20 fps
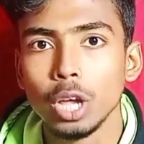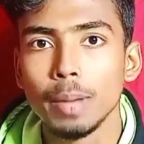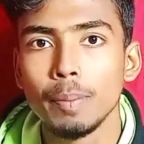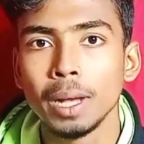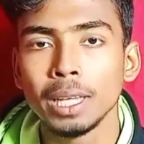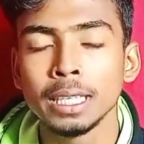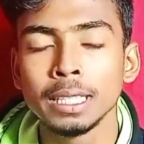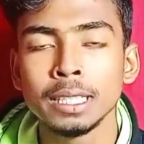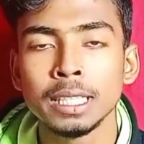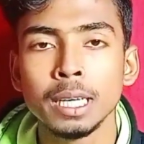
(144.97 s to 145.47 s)
তো
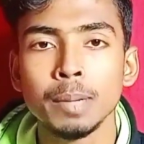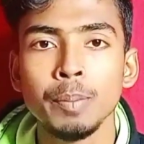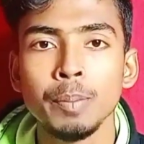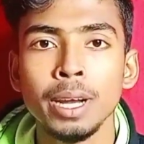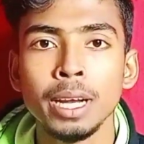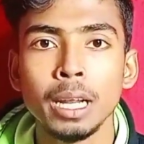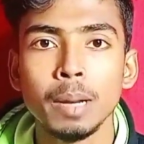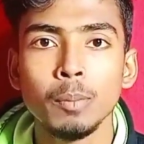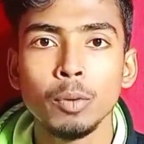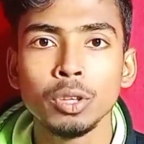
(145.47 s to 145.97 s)
এই বাজার
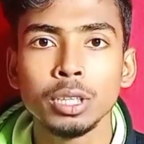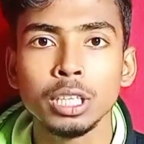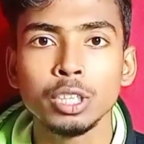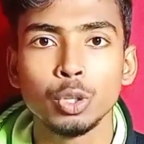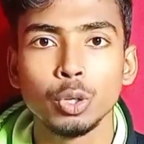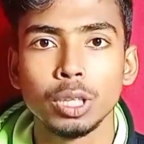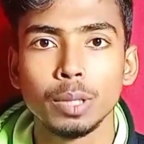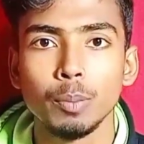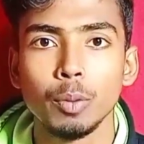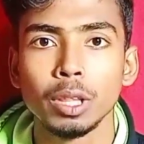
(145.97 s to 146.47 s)
সেগমেন্টের
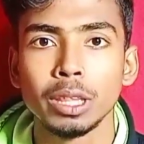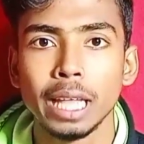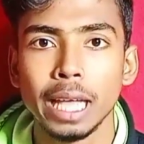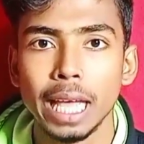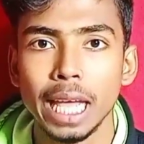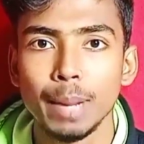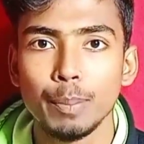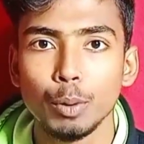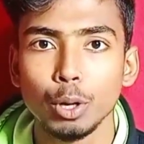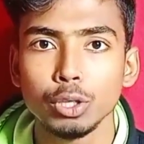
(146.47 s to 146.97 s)
মধ্যে সত্যি
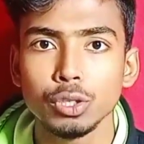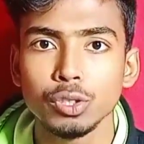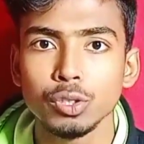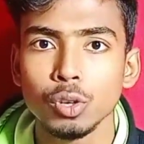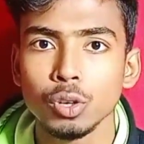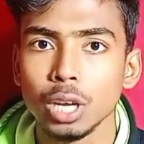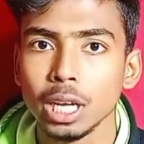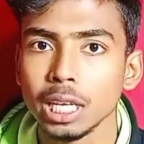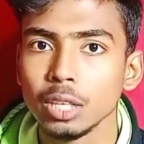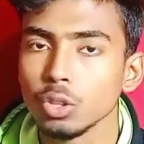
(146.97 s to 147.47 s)
বলতে এই
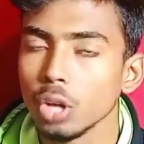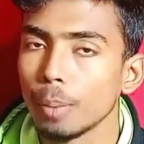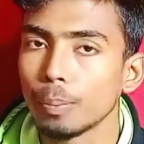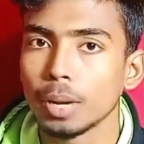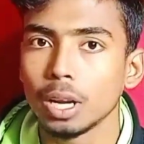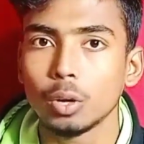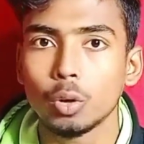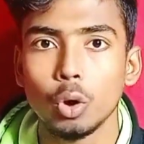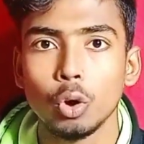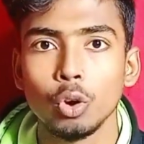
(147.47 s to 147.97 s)
প্রসেসরটা কিন্তু
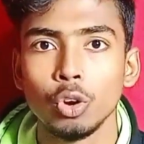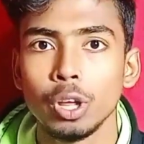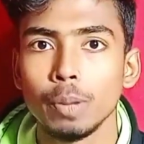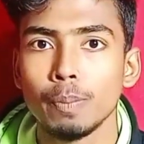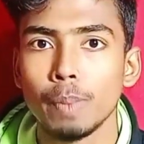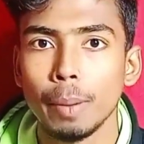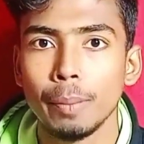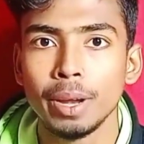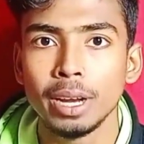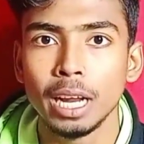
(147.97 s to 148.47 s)
আপনারা
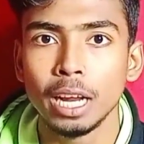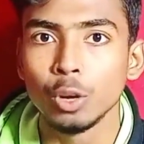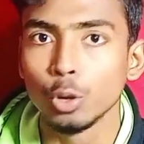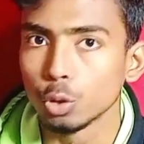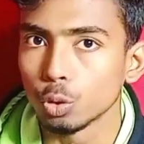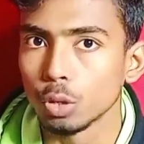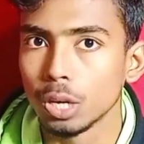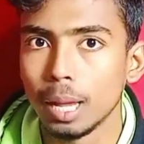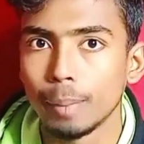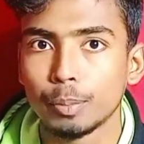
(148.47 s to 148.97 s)
কখনোই পাবেন না
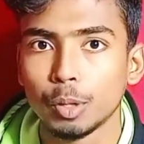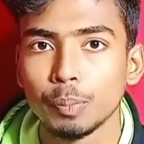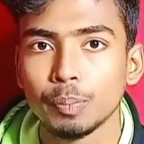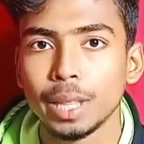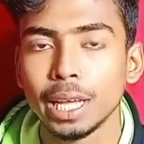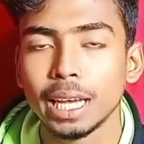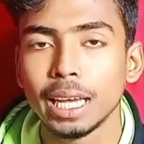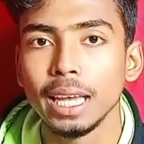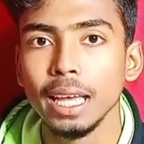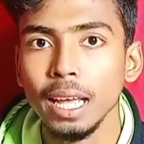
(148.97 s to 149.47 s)
নতুন
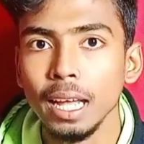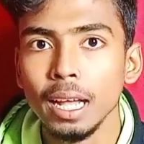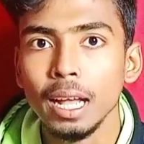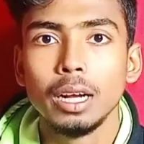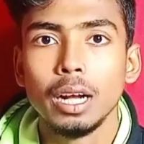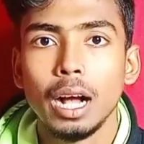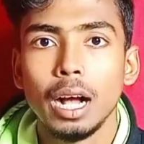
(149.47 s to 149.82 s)
ল্যাপটপ থেকে